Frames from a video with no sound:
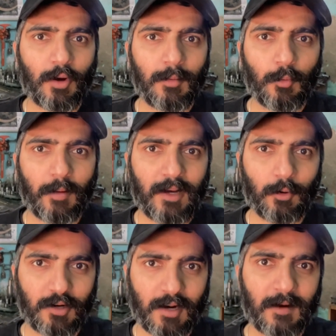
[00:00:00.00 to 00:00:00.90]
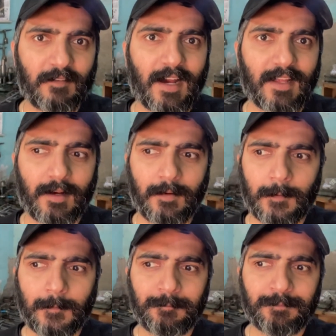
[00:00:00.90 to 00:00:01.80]
का मोबाइल होल्डर मंगवाया था
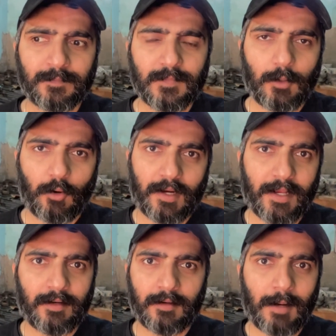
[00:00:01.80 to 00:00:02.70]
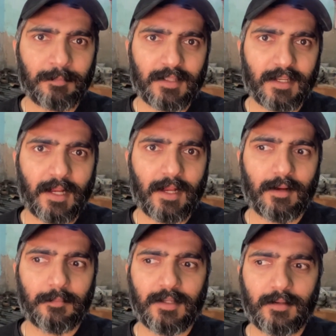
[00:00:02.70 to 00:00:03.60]
ऑनलाइन आपने देखा है
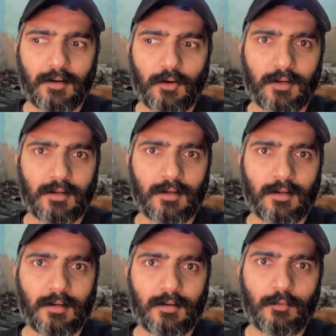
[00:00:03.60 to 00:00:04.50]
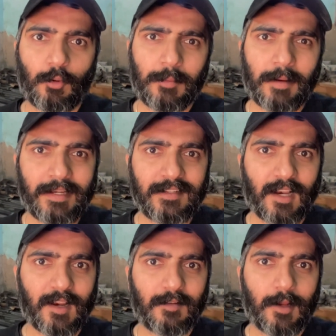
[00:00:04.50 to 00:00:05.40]
अभी और वो भी मैं इन्हीं से
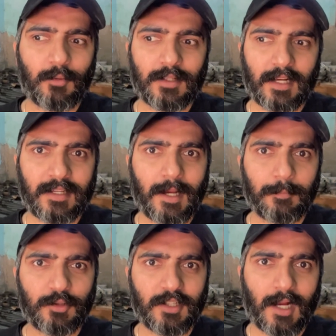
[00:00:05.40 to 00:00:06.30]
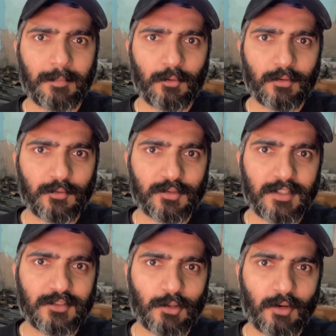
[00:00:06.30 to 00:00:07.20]
लगवा लूँगा ताकि आपको दिखा पाऊँ कि उसका
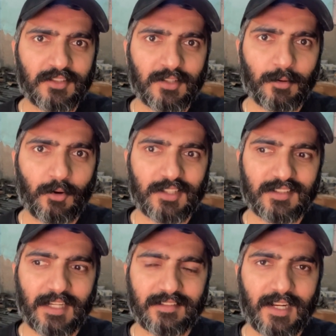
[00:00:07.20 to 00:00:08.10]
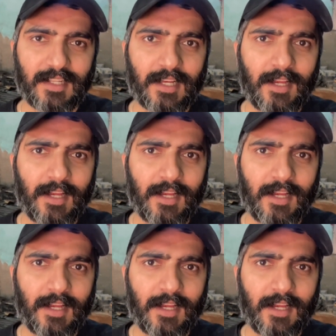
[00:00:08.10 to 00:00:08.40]
इंस्टॉलेशन प्रोसेस कैसा रहता